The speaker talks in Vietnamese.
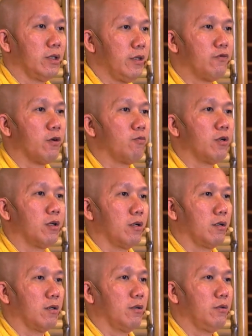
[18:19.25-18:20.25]
nhiếp phục nó
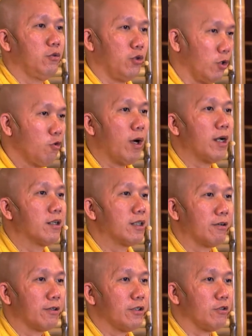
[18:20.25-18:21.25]
chuyển hóa nó
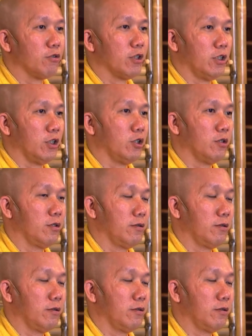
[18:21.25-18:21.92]
theo cái chiều thiện